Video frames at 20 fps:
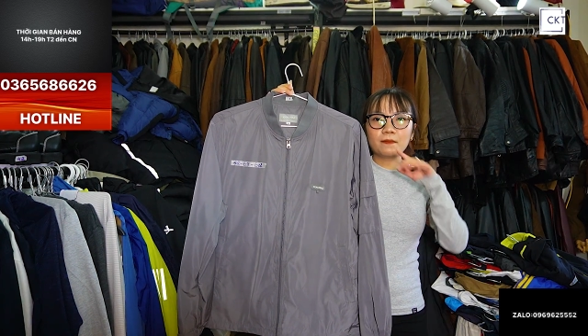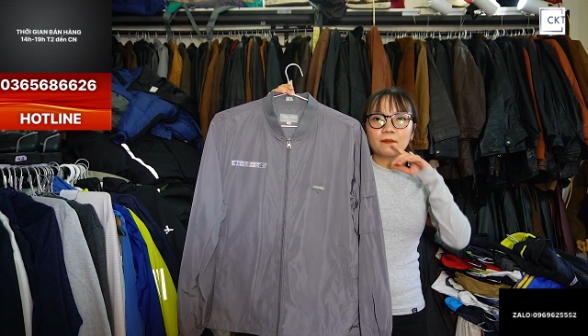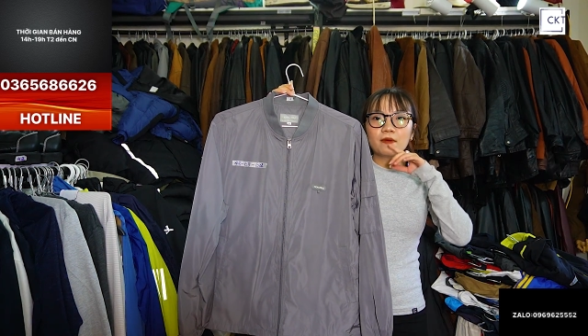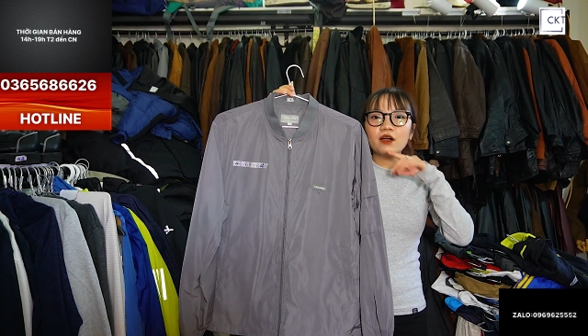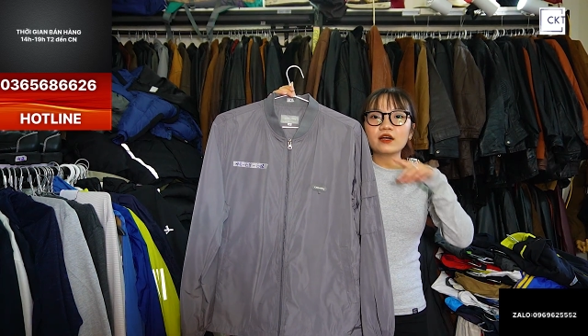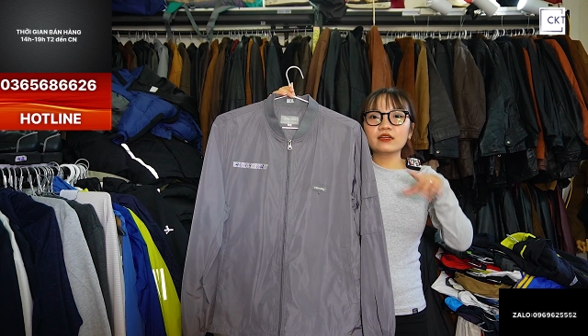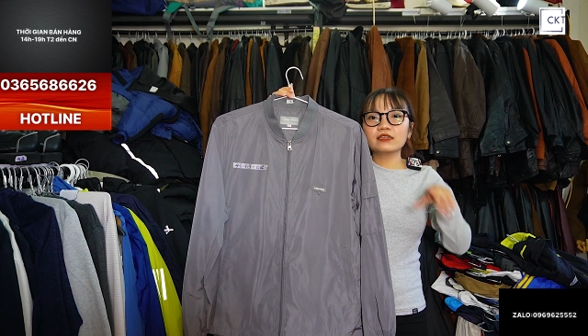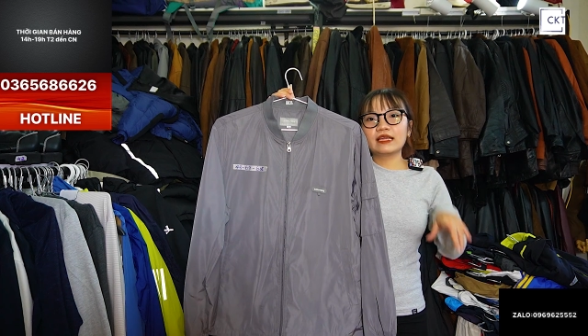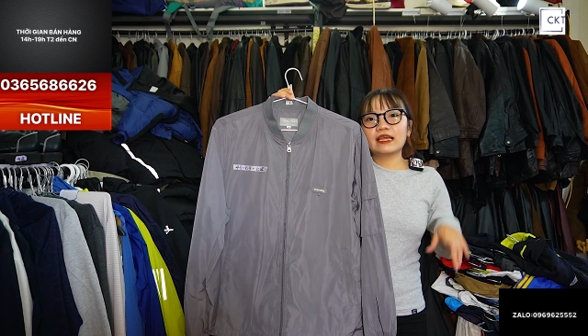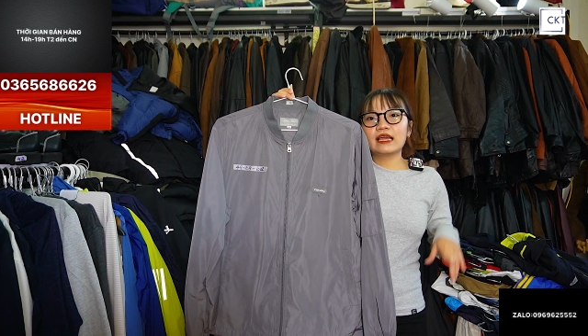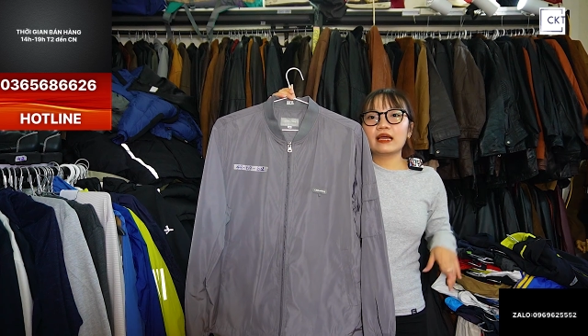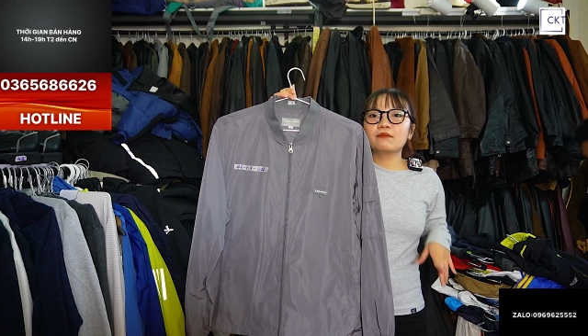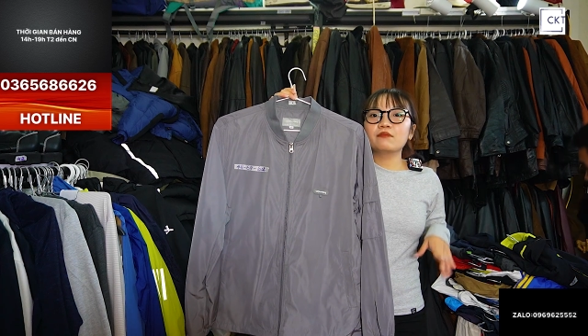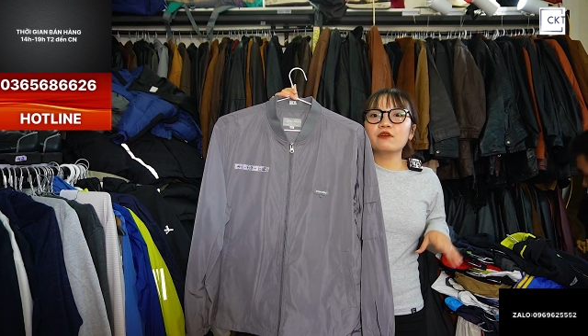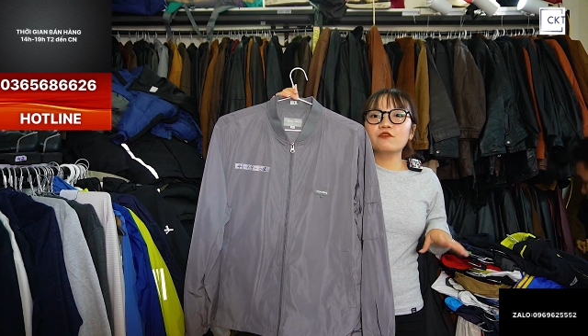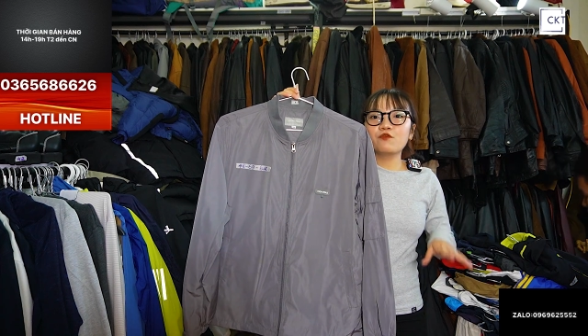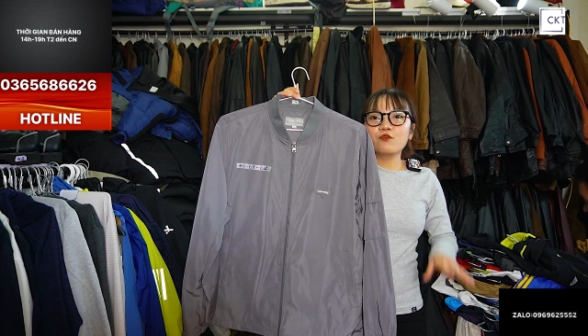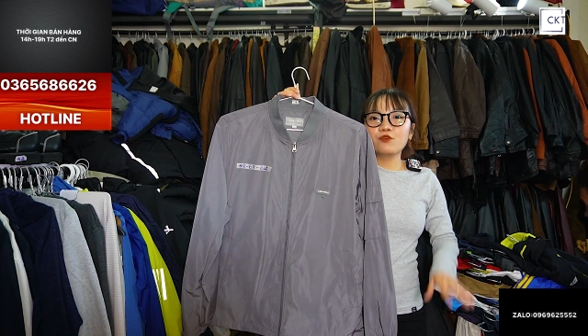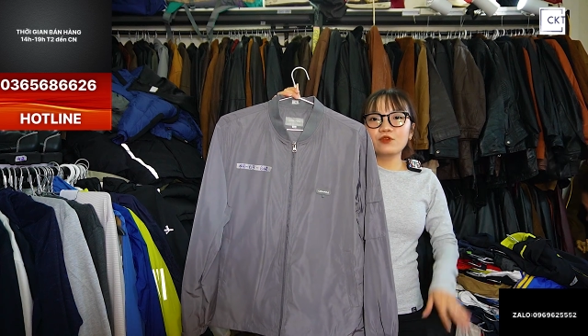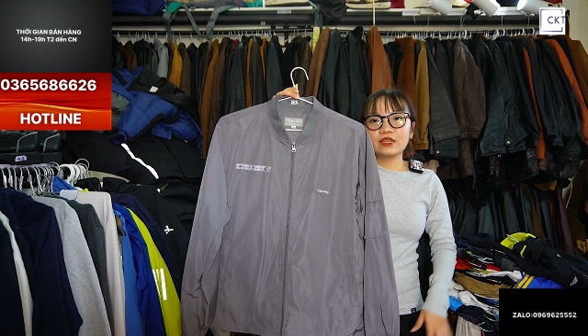mưa nhẹ,
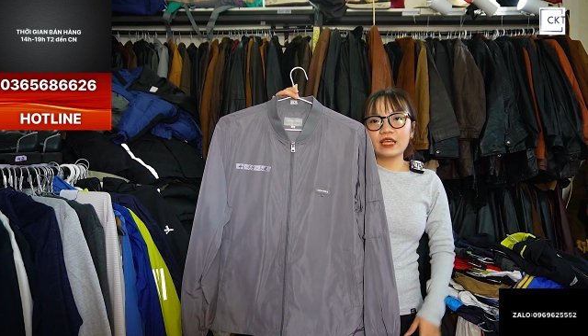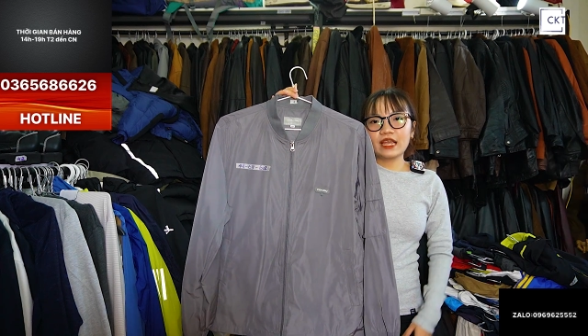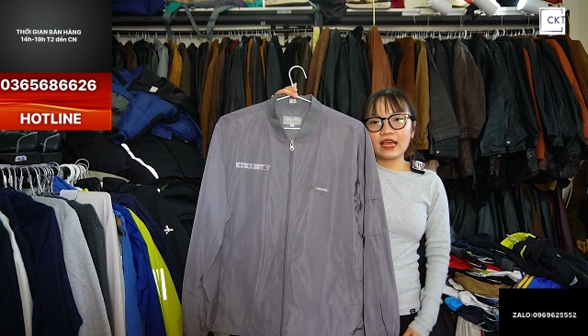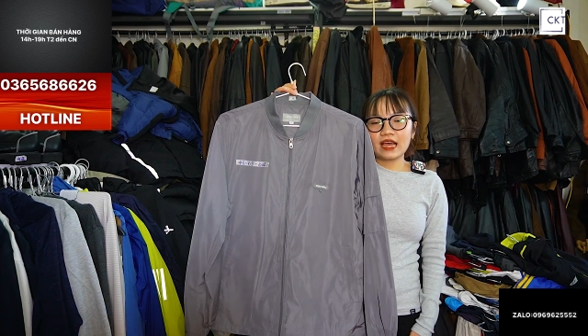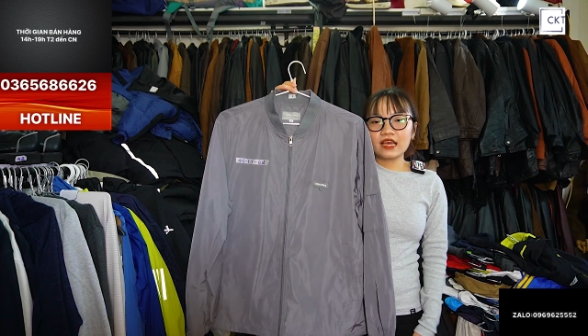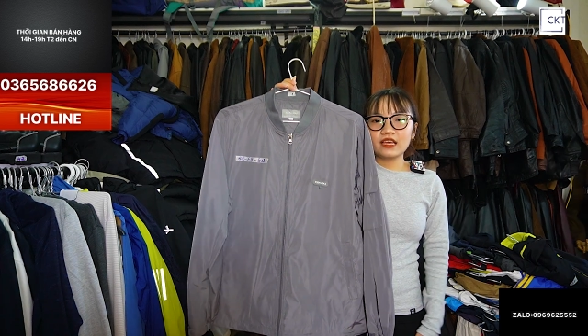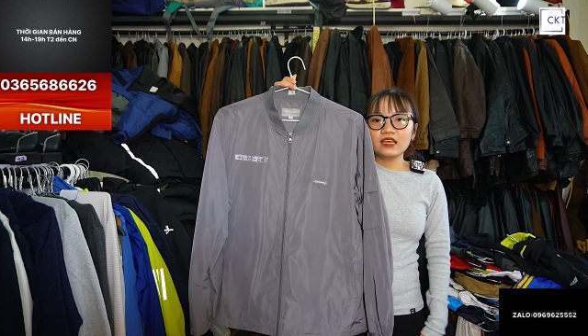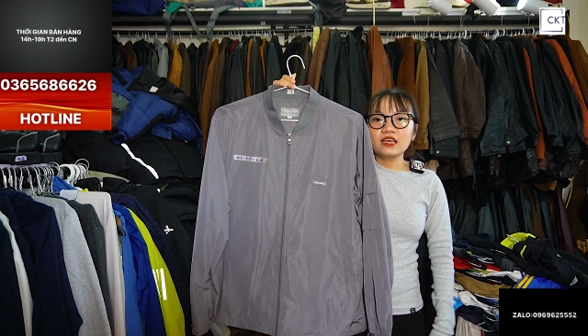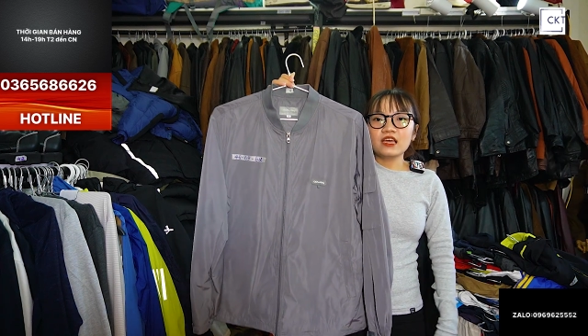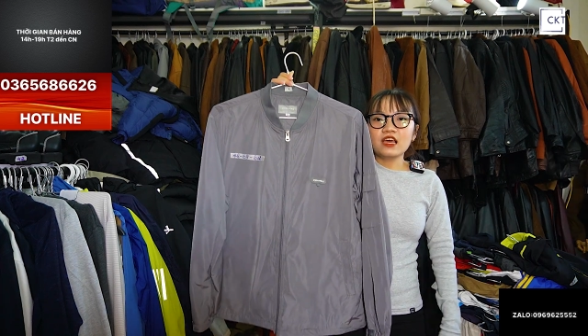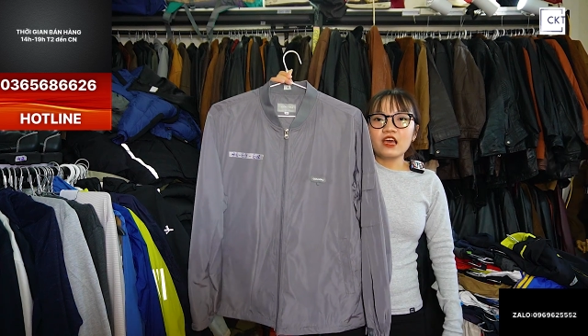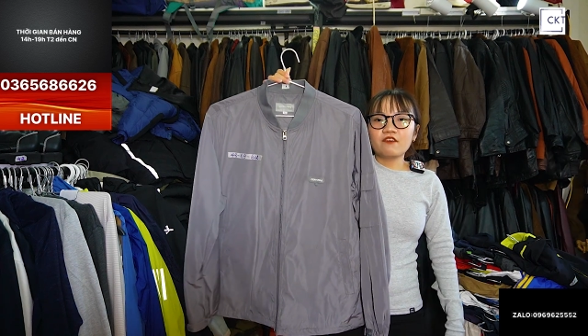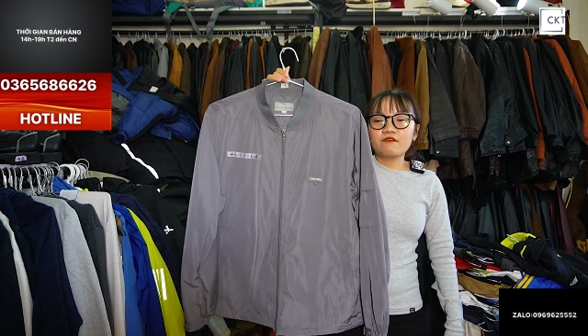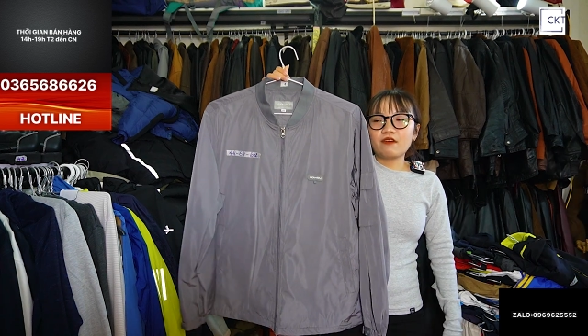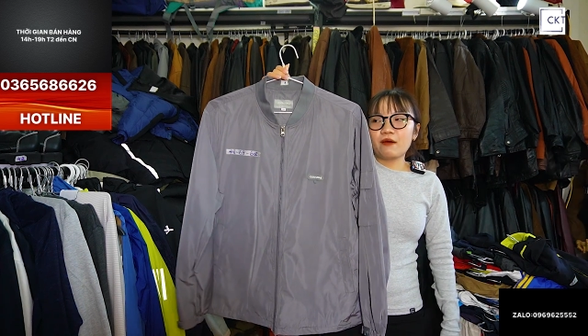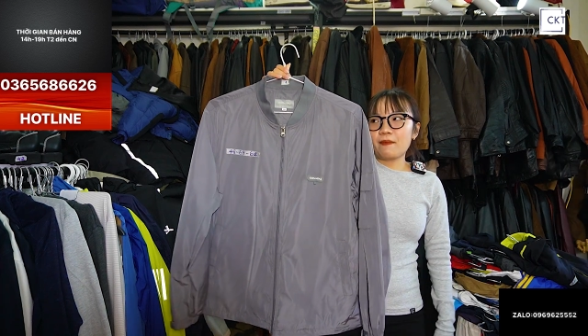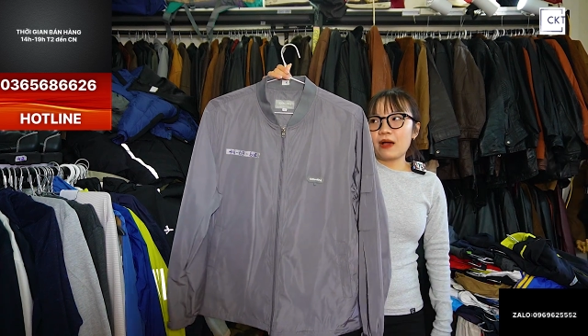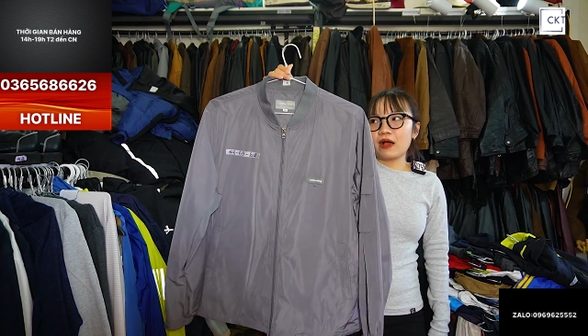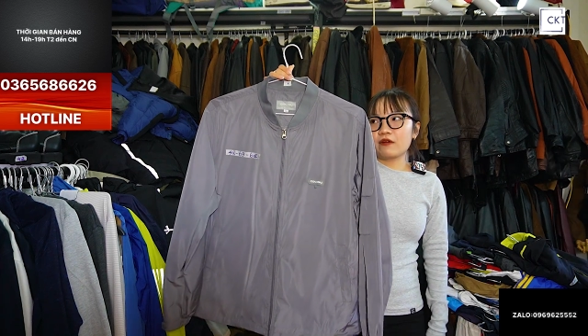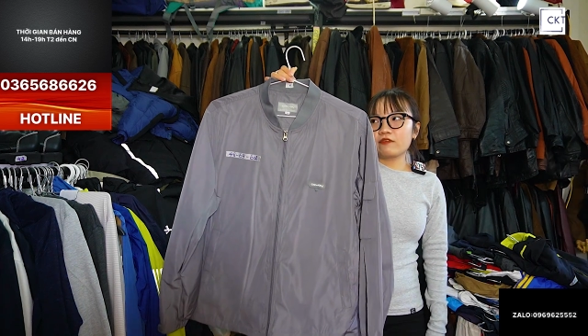mưa phùn nhẹ
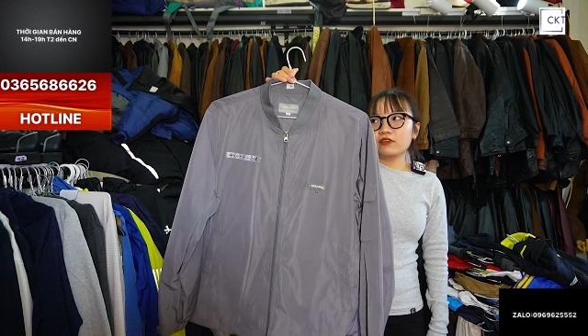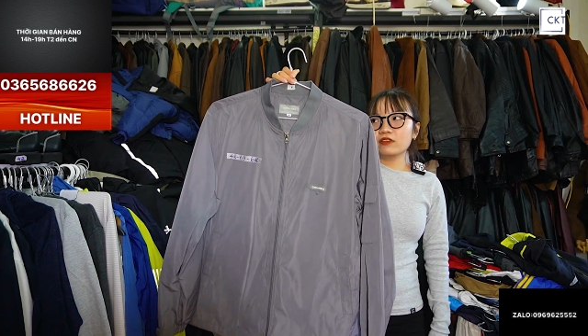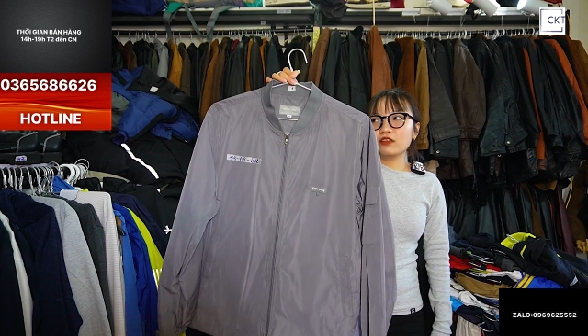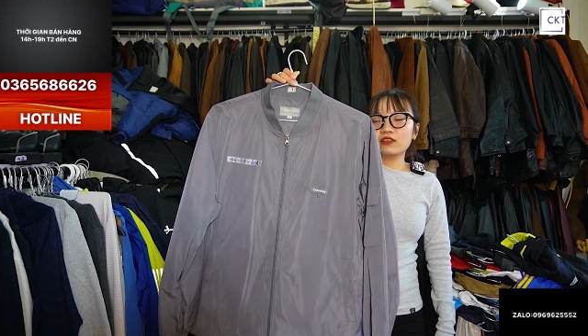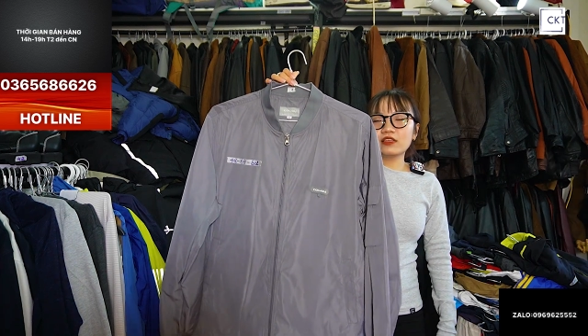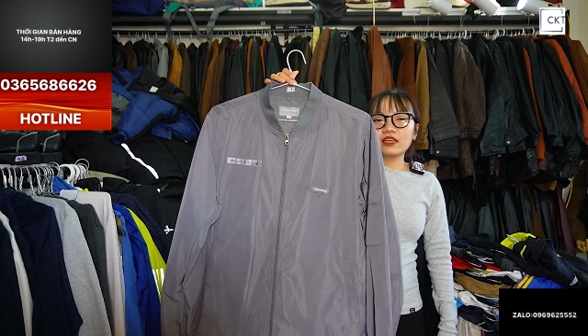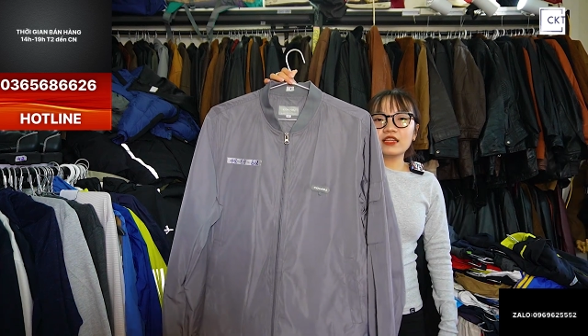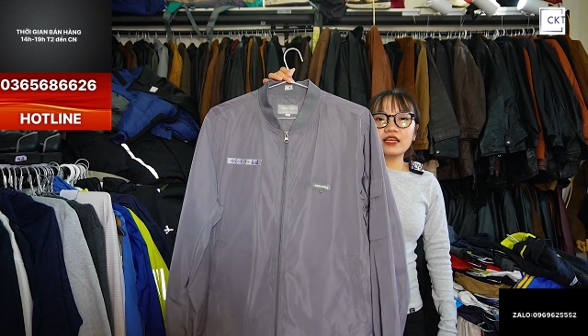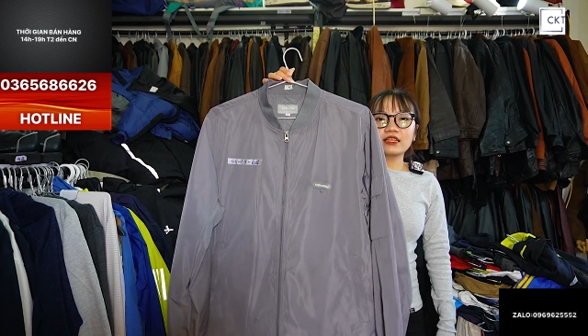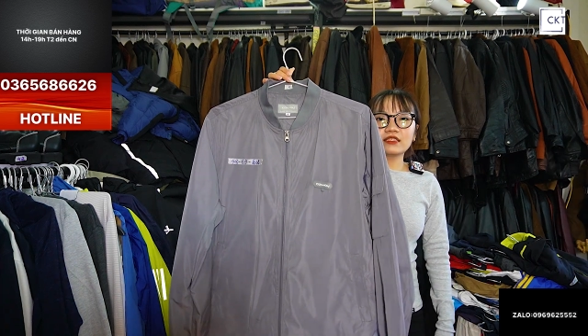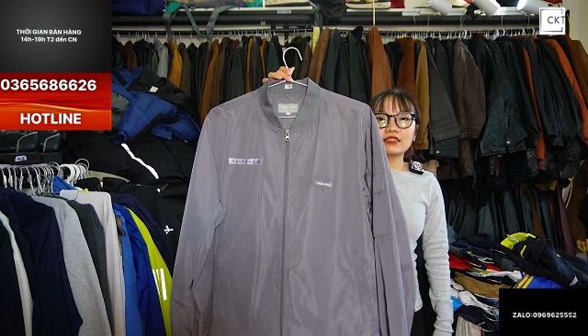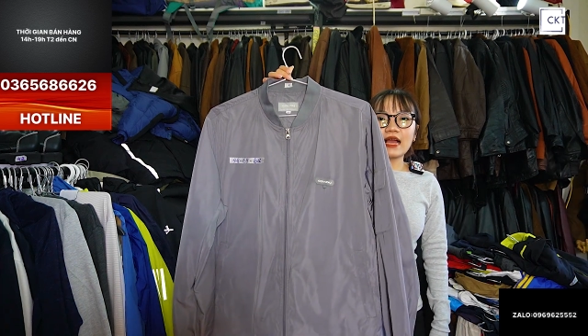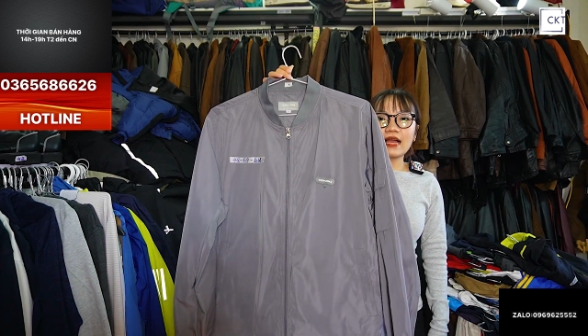và mặc với thời tiết hiện